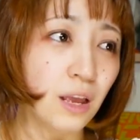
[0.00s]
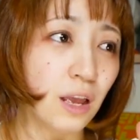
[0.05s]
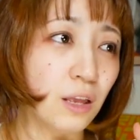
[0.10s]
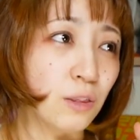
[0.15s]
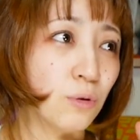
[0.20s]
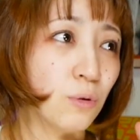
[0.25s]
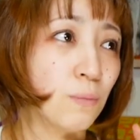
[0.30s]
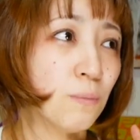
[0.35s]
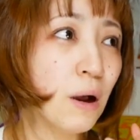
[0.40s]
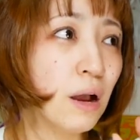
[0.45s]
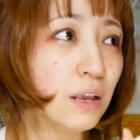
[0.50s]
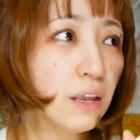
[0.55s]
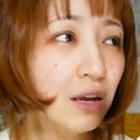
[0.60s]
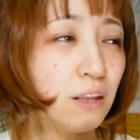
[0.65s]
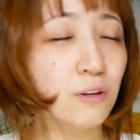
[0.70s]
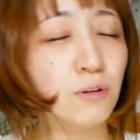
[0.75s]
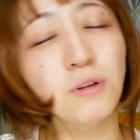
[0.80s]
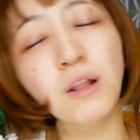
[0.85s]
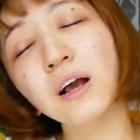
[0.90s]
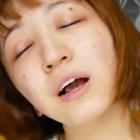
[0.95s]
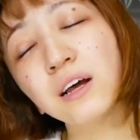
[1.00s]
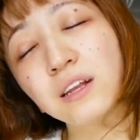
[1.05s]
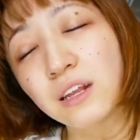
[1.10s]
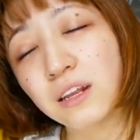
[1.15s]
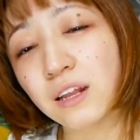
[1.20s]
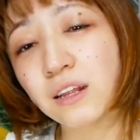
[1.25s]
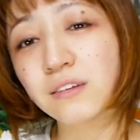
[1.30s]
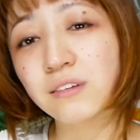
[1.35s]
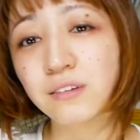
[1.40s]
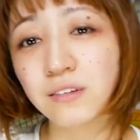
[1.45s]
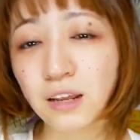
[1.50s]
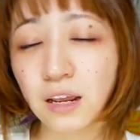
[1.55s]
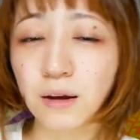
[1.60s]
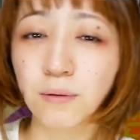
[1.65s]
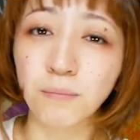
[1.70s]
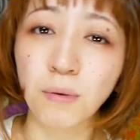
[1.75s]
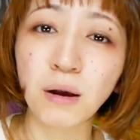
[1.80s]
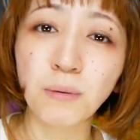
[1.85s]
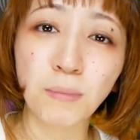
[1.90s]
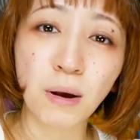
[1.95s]
えっと、満金の中でですね、
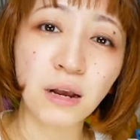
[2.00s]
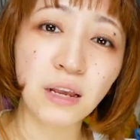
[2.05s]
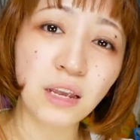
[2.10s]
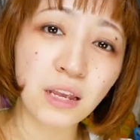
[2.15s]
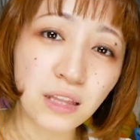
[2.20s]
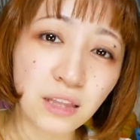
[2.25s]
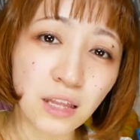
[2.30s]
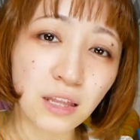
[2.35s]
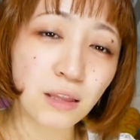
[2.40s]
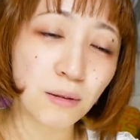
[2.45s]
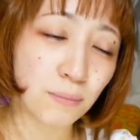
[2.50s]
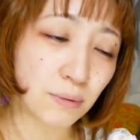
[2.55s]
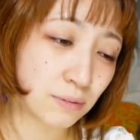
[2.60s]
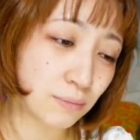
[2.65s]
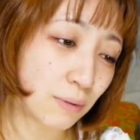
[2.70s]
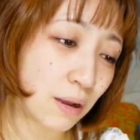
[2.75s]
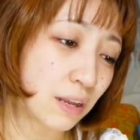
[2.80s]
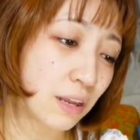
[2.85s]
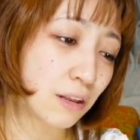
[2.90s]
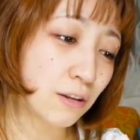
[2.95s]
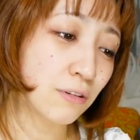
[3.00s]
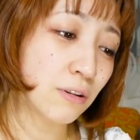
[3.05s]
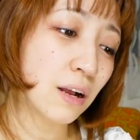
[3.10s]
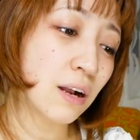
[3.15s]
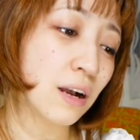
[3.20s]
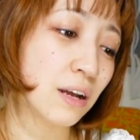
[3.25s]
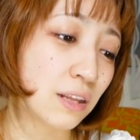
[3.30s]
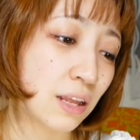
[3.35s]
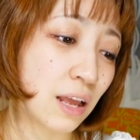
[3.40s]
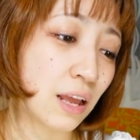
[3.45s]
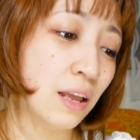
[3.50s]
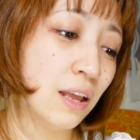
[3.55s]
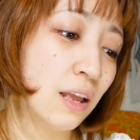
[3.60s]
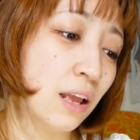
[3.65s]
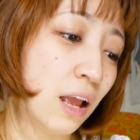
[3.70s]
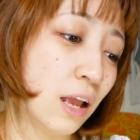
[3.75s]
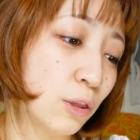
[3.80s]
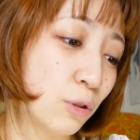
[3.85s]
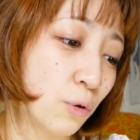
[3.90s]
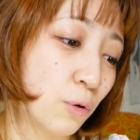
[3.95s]
ま、満金って言ってます満金の中で、
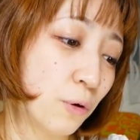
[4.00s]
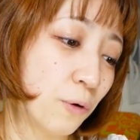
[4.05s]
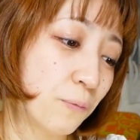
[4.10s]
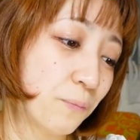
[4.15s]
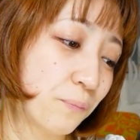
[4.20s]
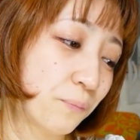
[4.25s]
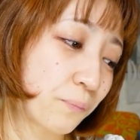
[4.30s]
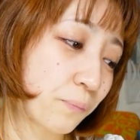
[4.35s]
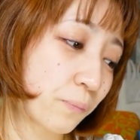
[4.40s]
えっと、